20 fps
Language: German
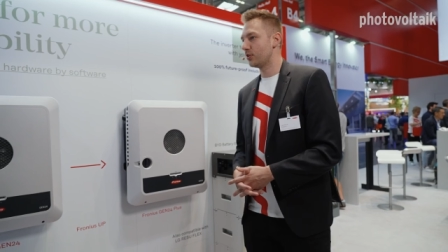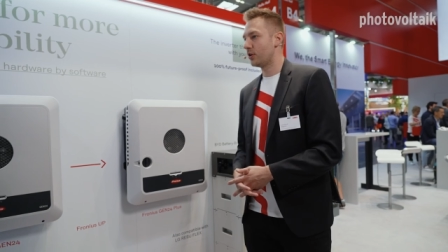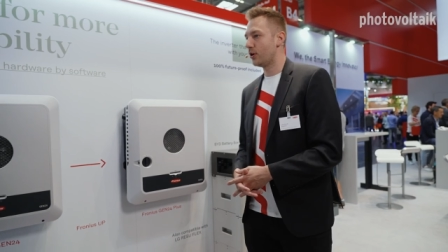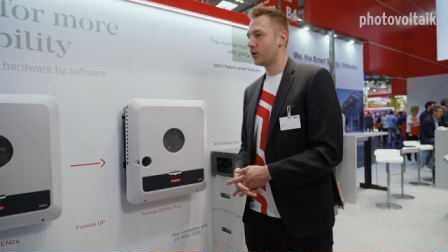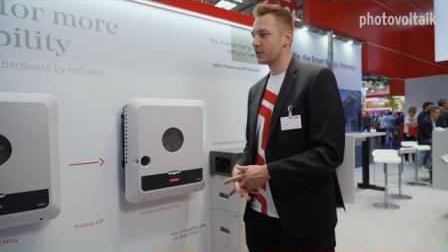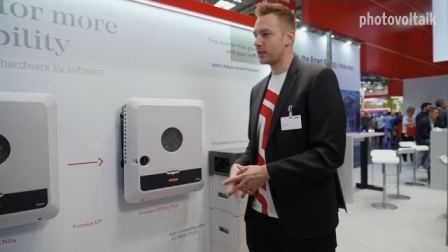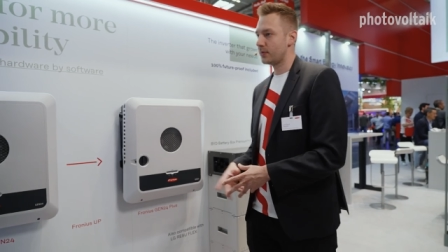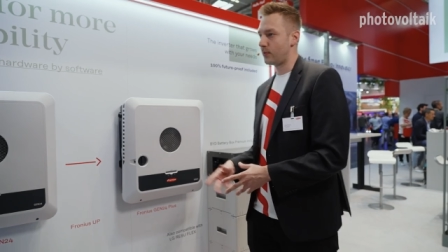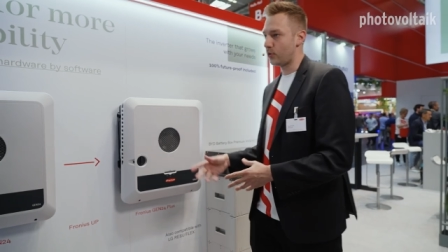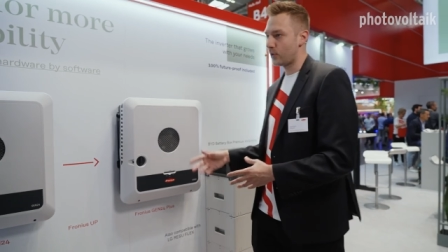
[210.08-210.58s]
und
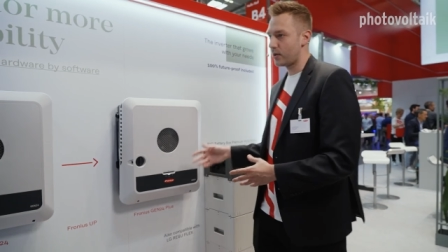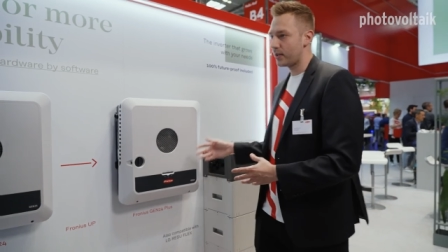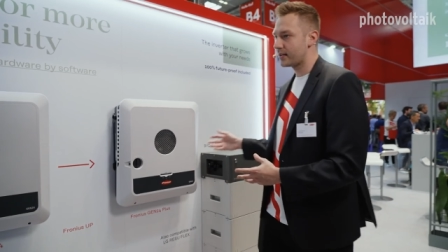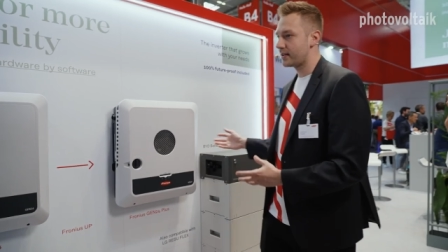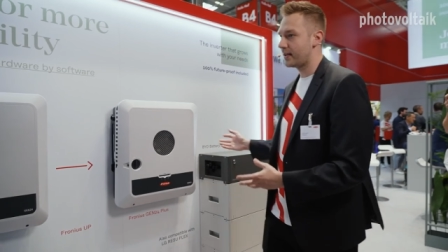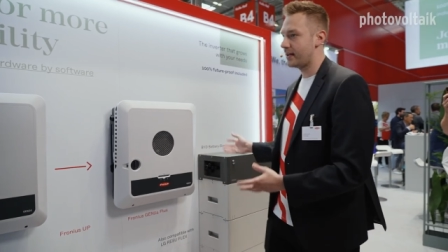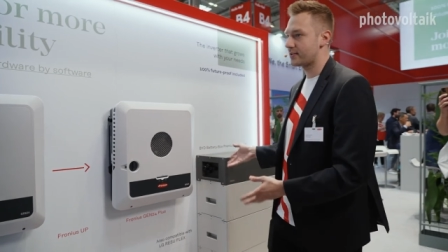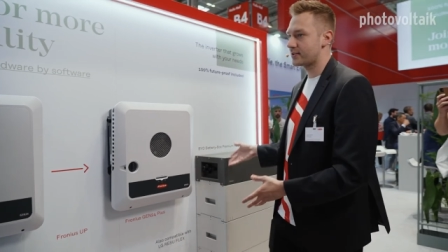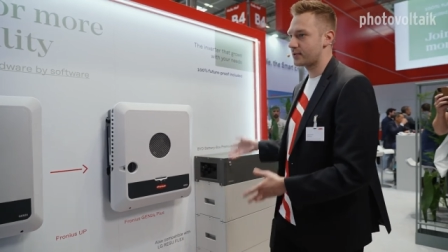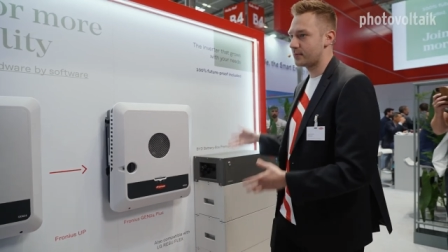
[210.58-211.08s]
auch die
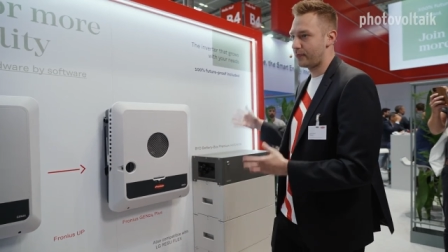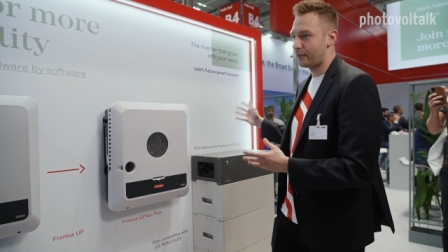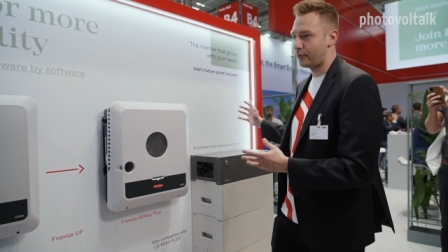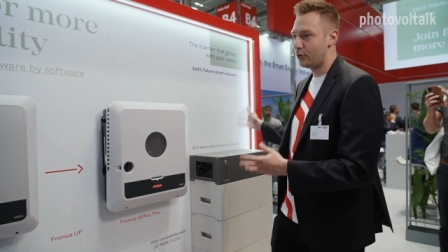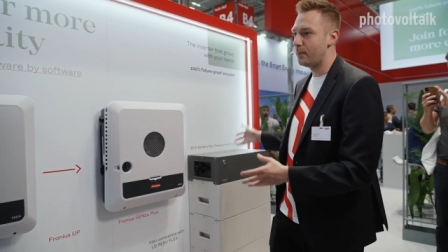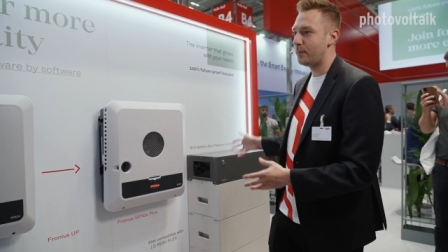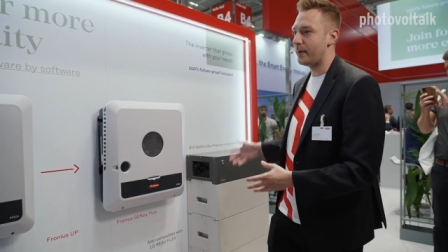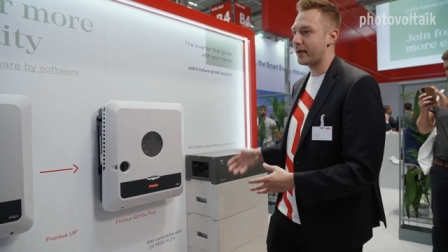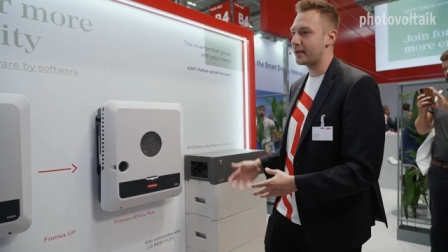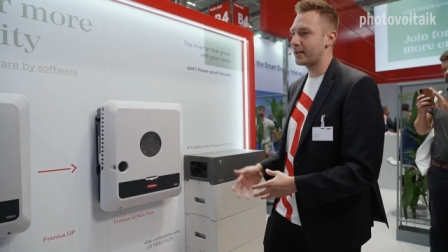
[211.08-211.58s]
Möglichkeit zum
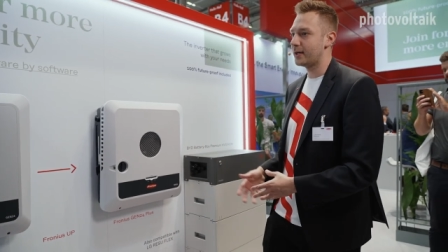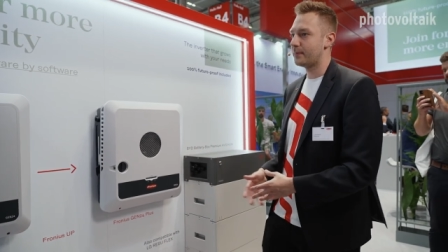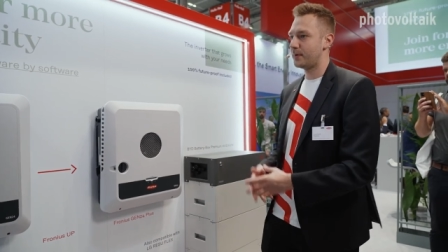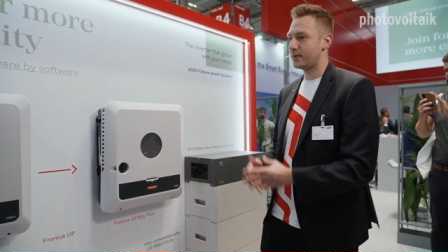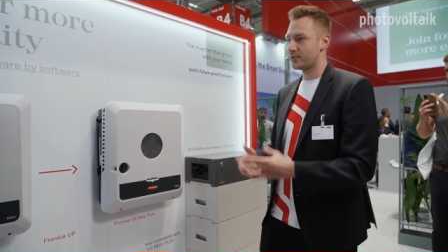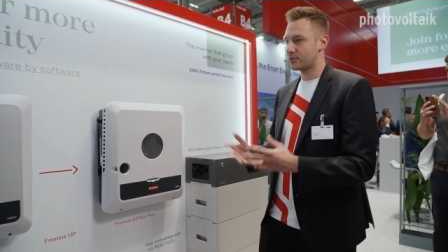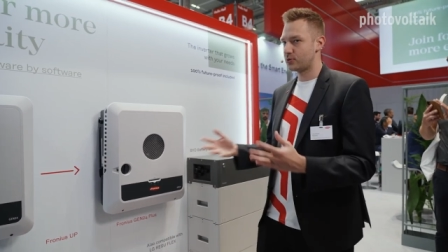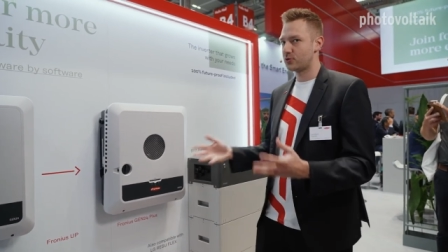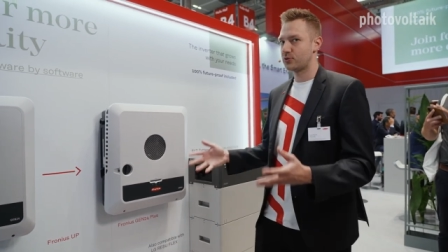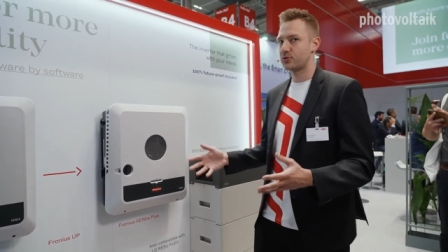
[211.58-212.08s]
Full-Backup,
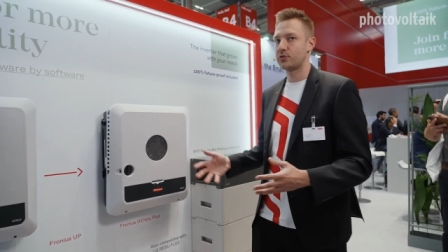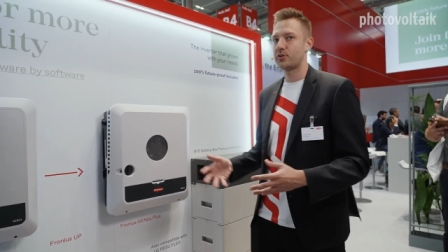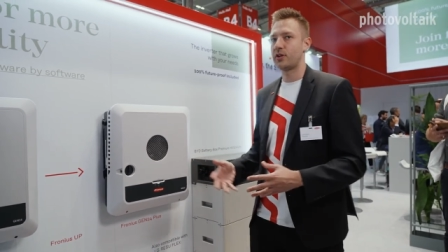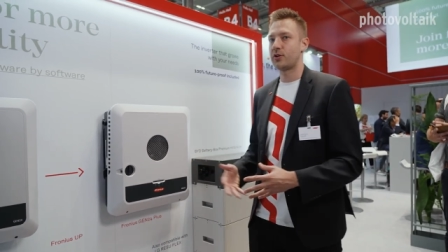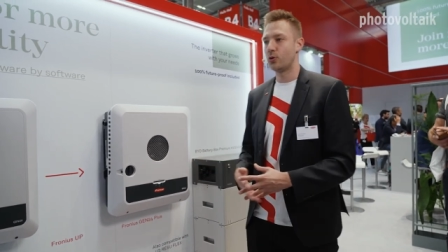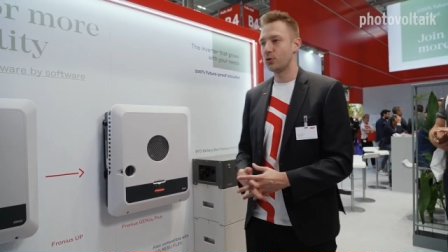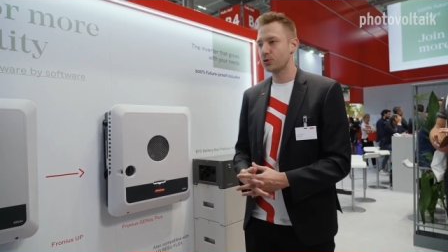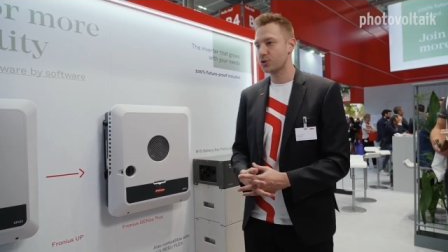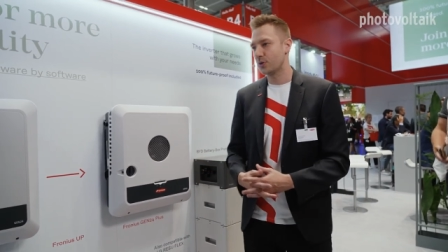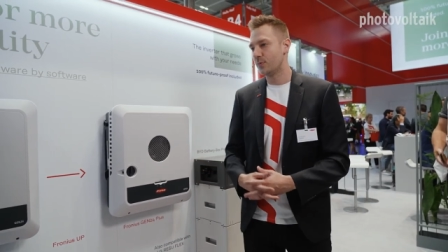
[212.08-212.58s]
also zu der
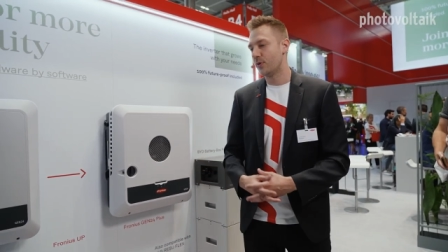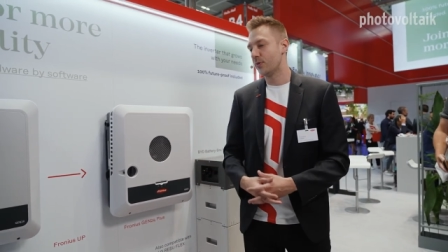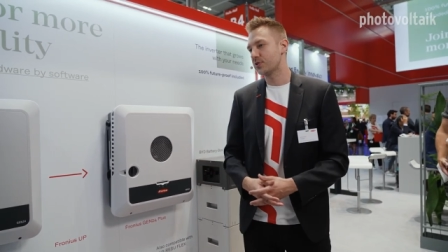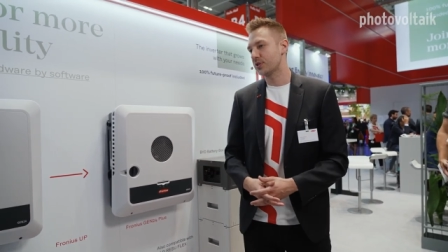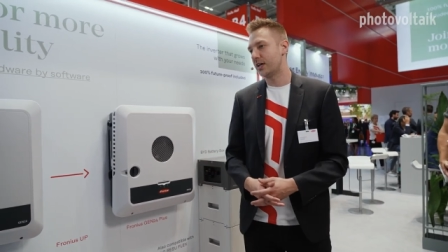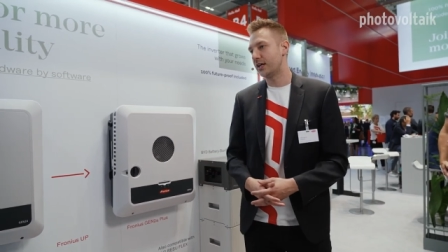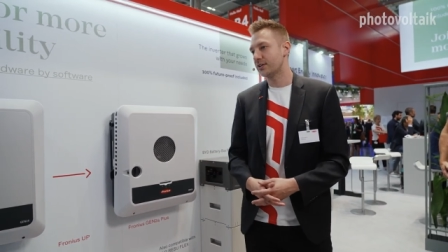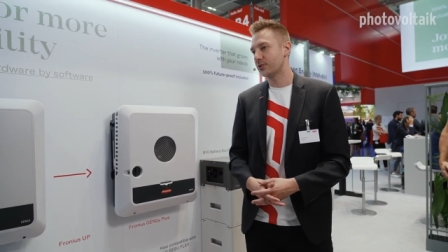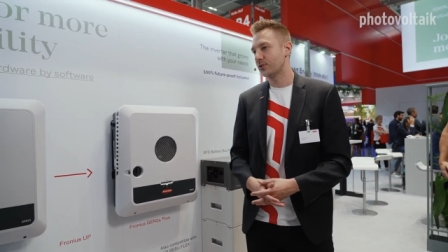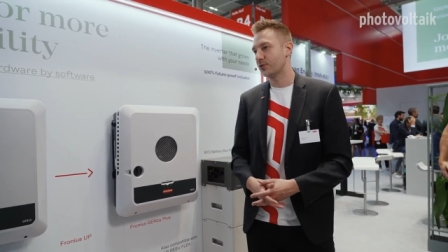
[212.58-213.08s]

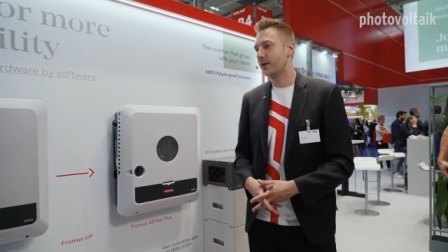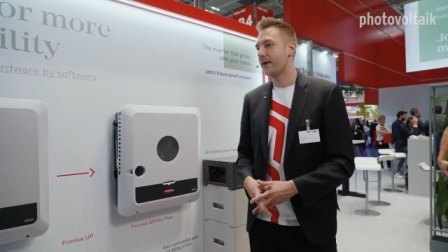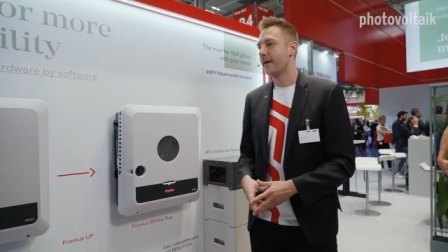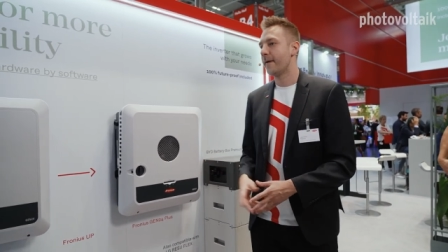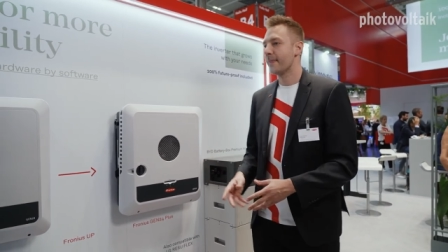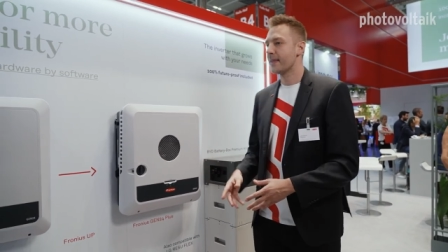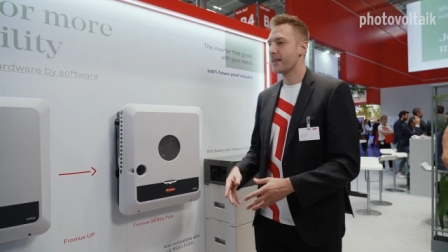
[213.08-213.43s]
Notstromumschaltung,